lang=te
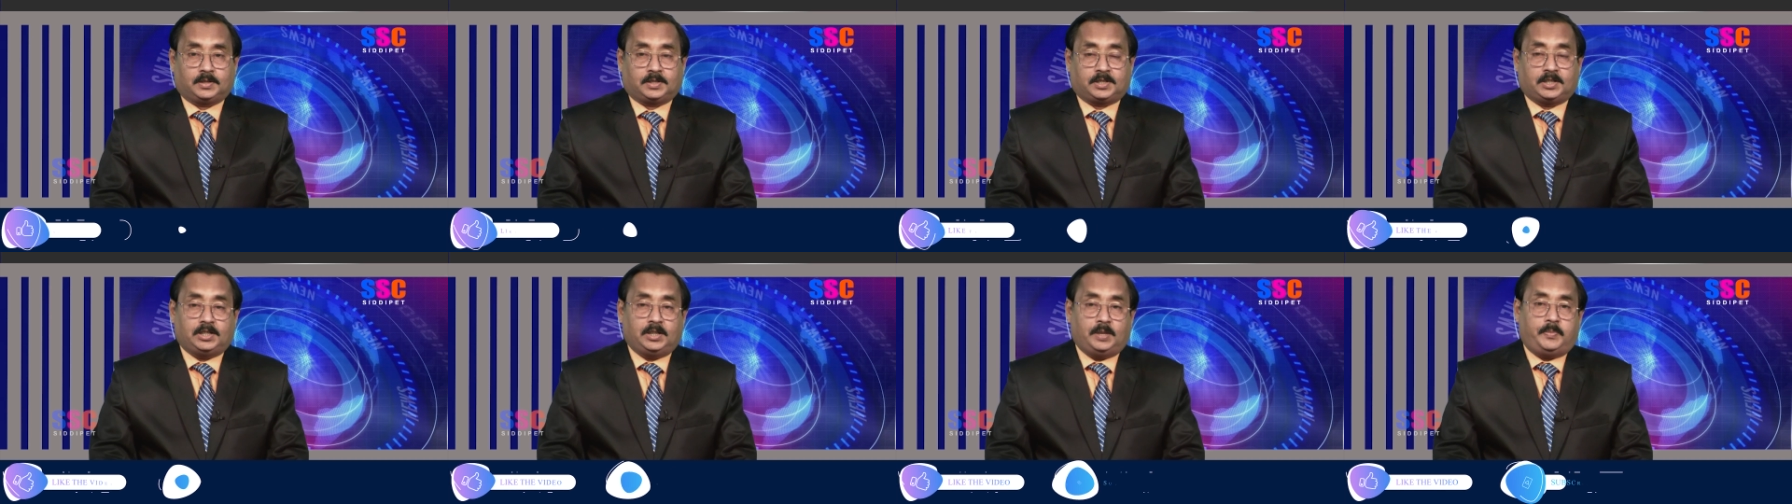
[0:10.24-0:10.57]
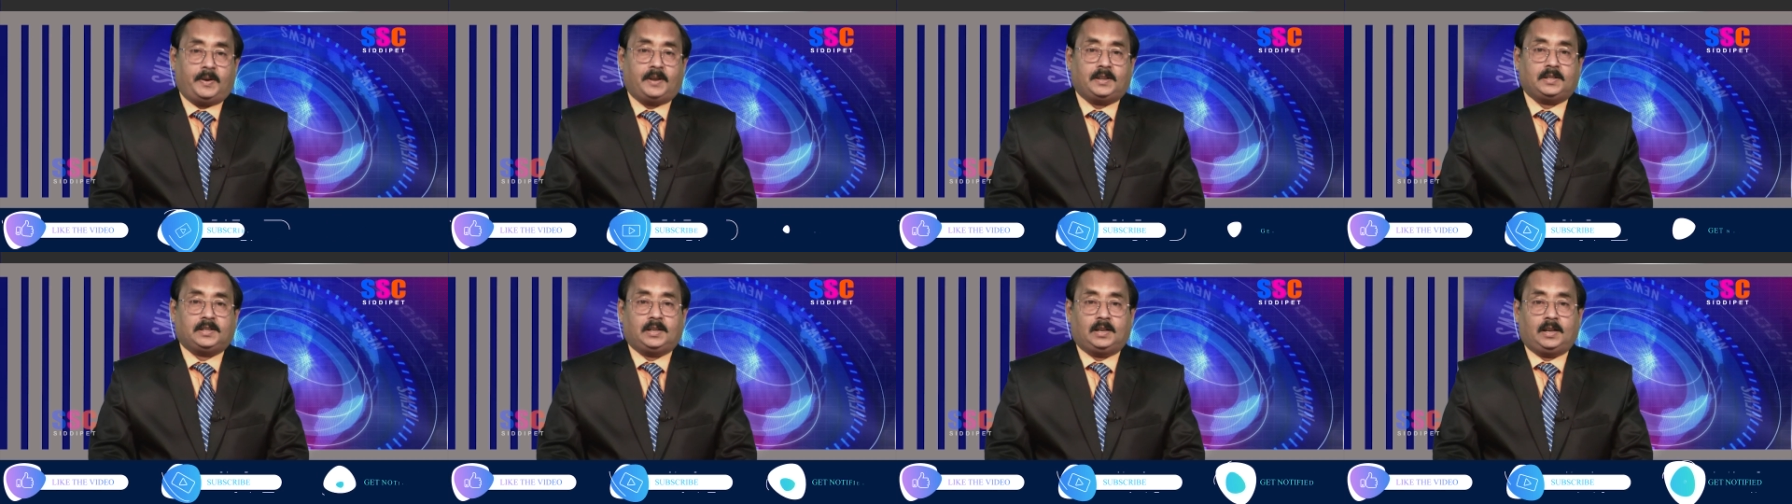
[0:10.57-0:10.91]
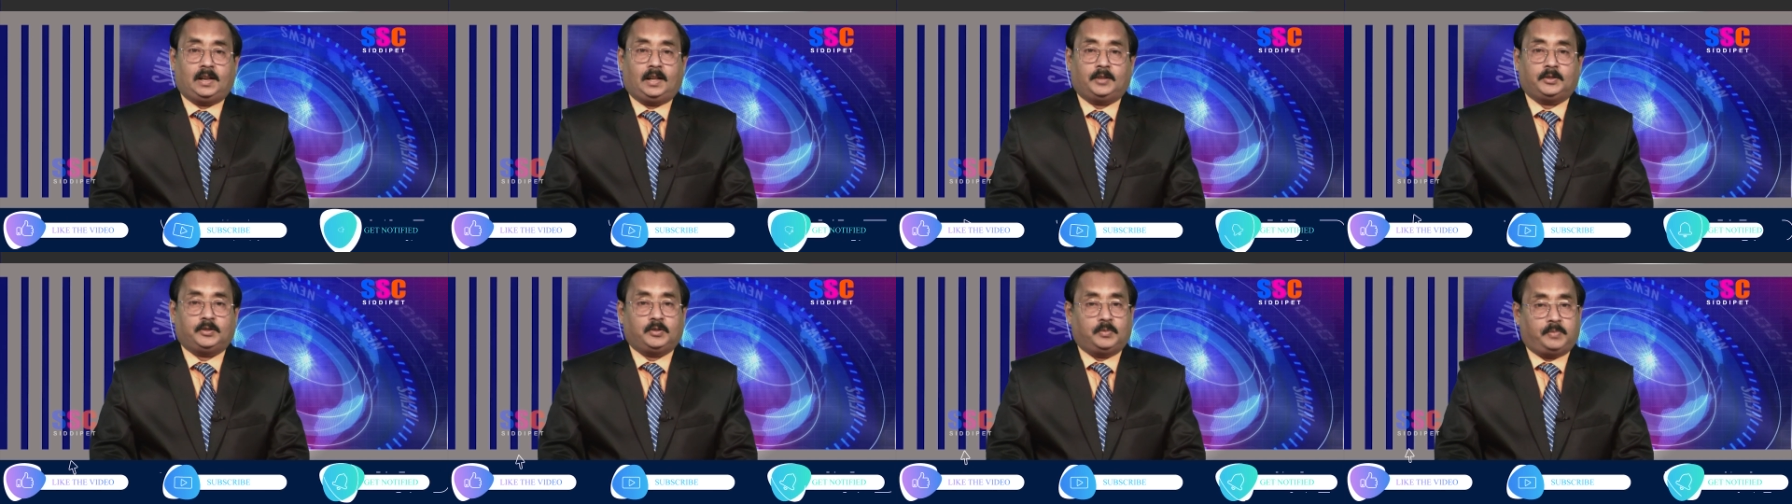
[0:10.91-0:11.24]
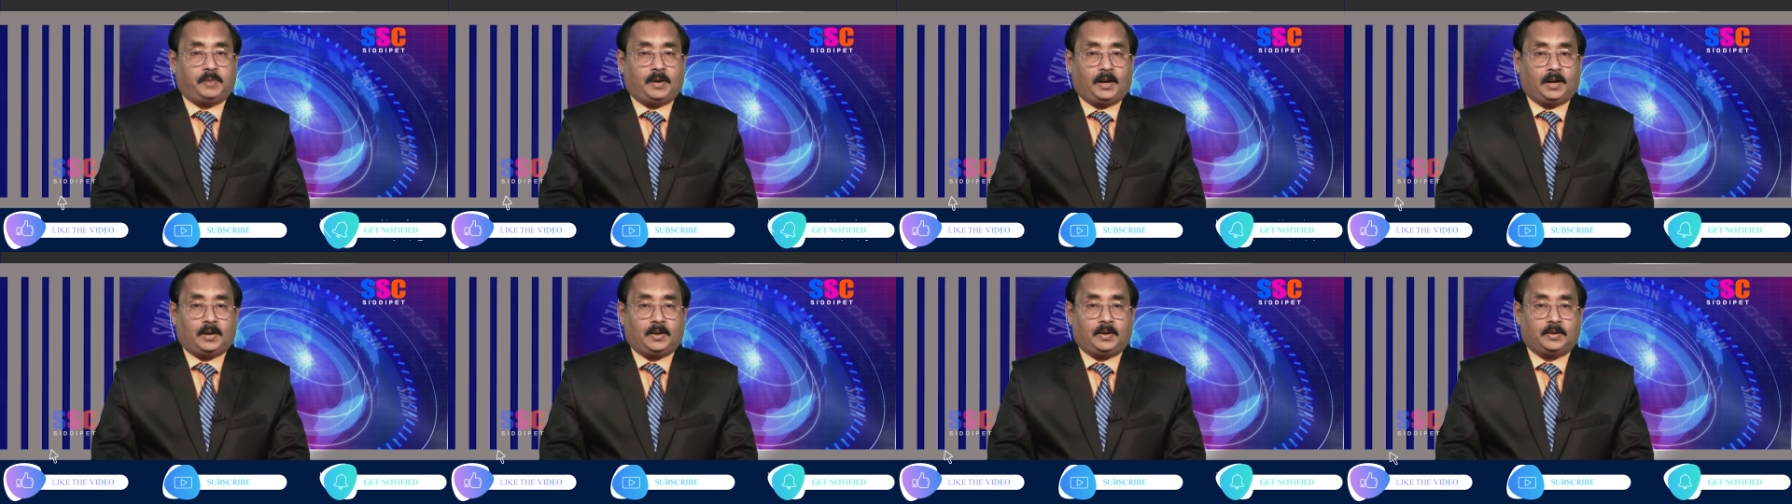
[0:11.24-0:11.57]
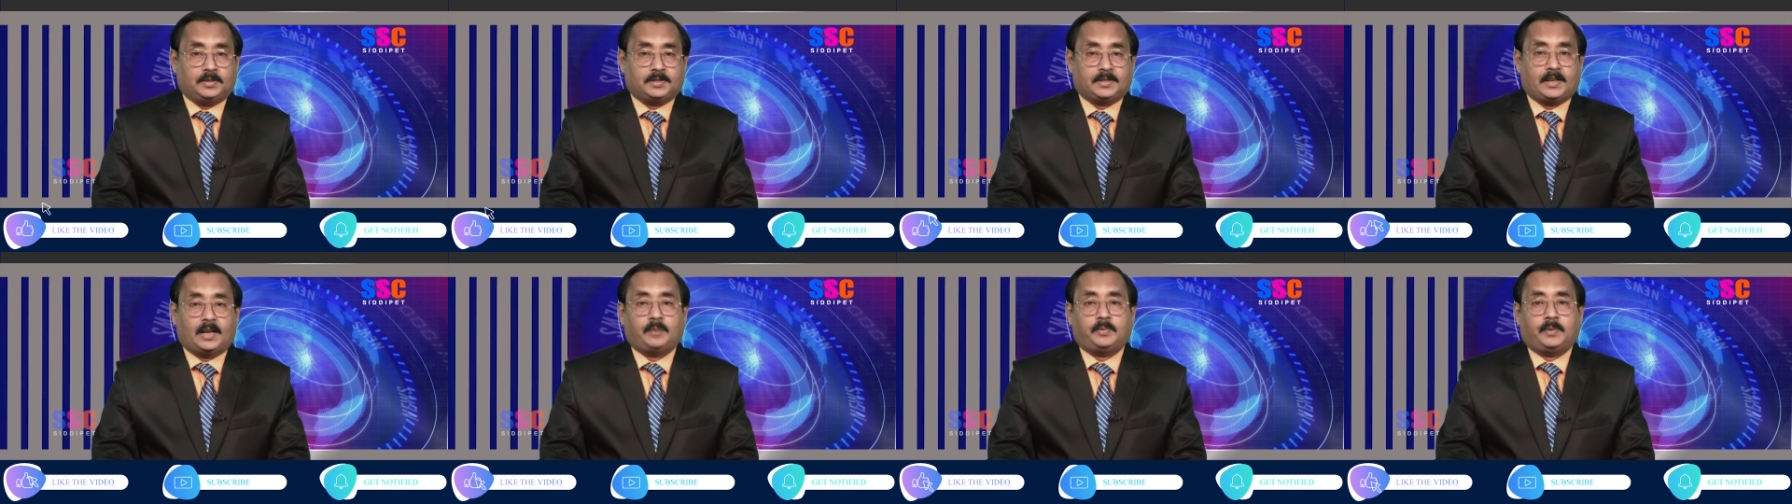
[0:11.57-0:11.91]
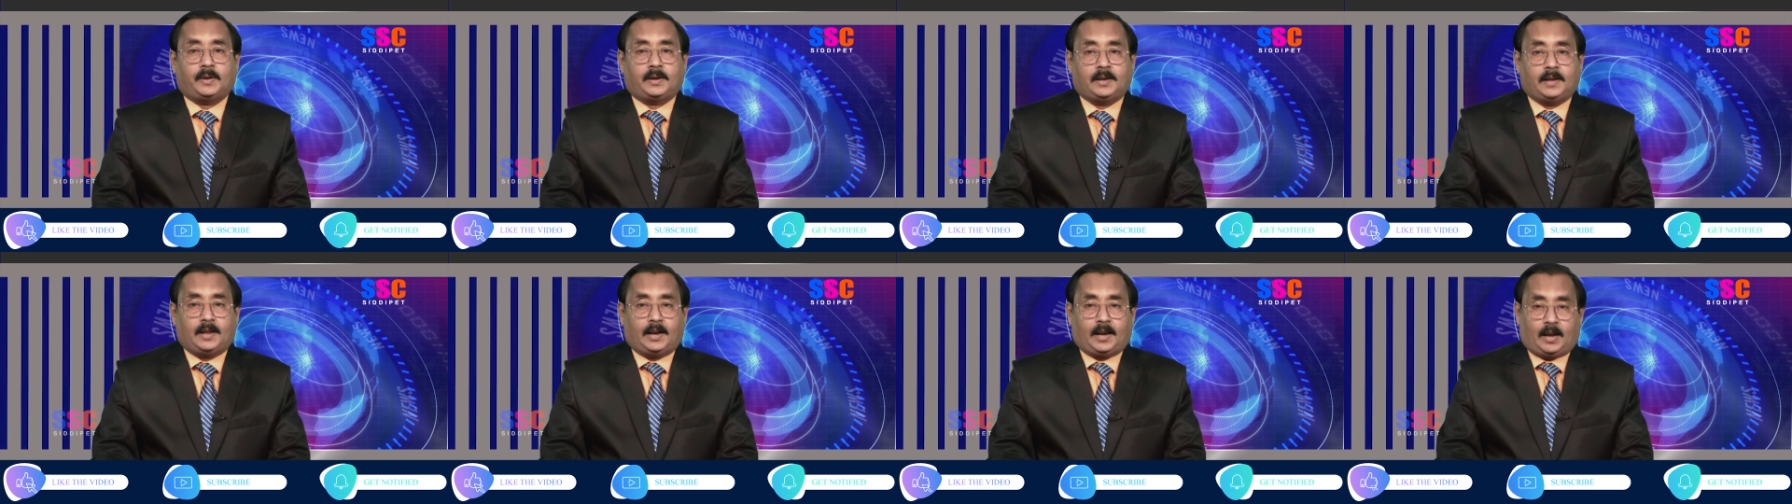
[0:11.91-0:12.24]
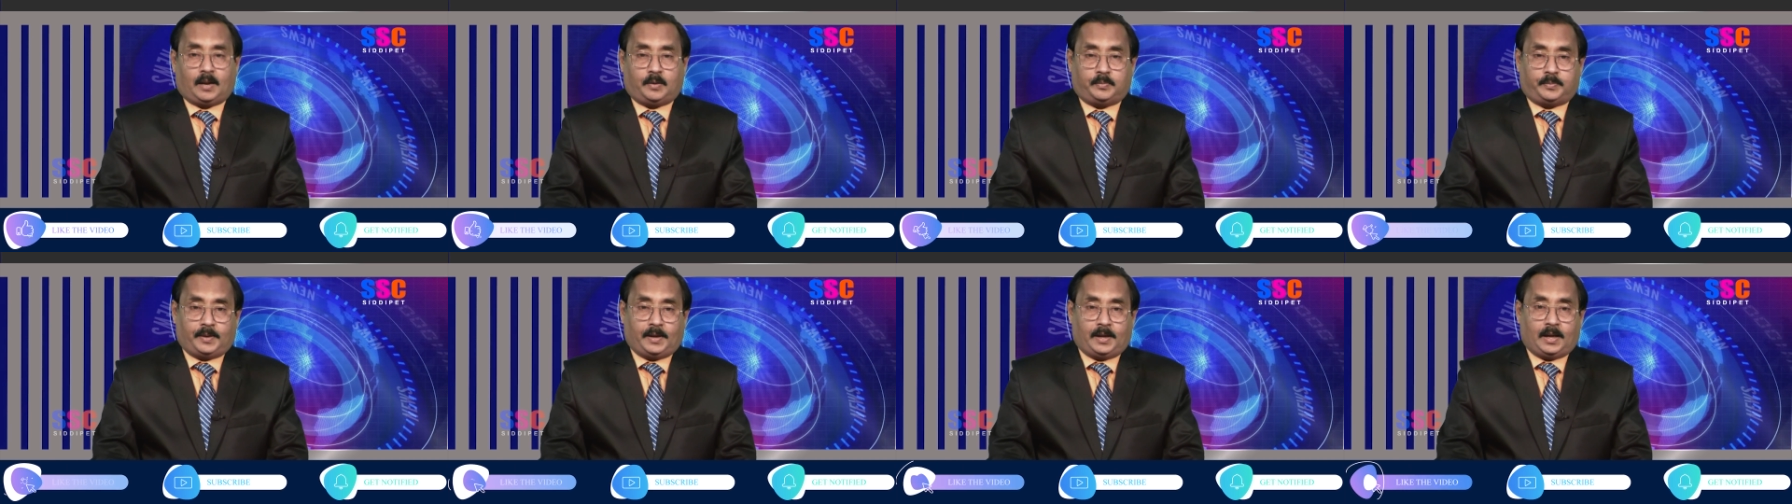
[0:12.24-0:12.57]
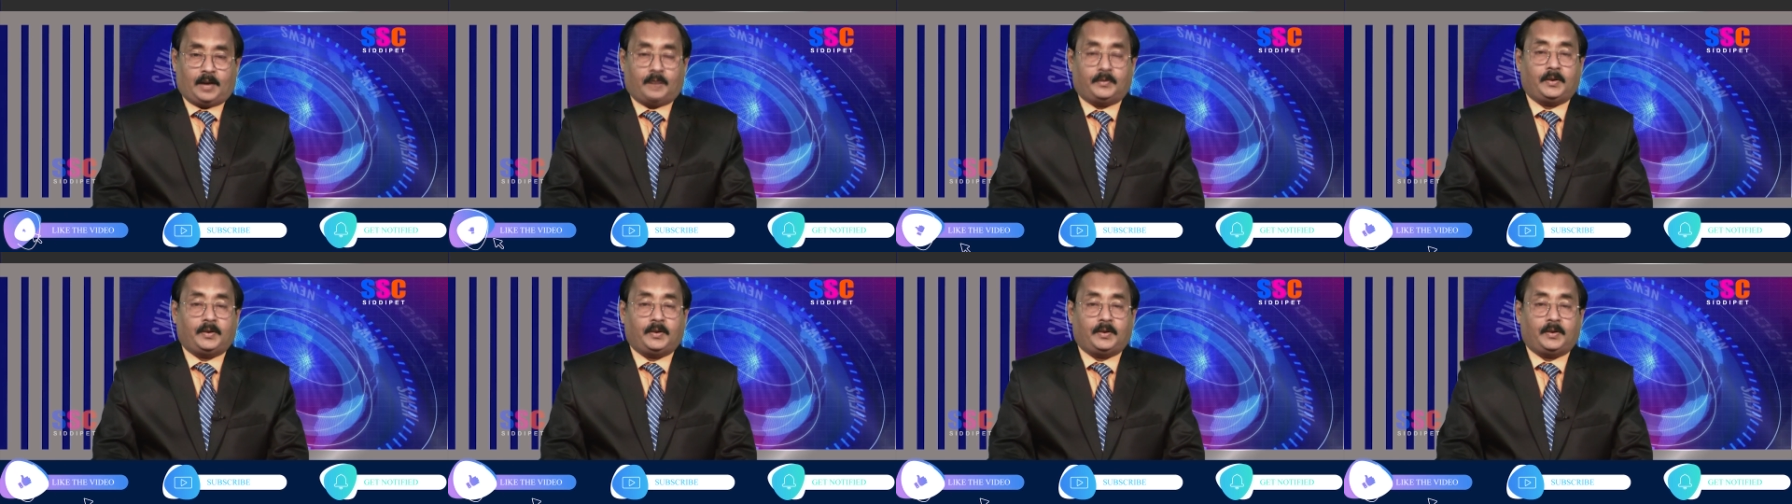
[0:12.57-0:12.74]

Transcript: సిద్దిపేట జిల్లా దుబ్బాకలో సైబర్ నేరాలపై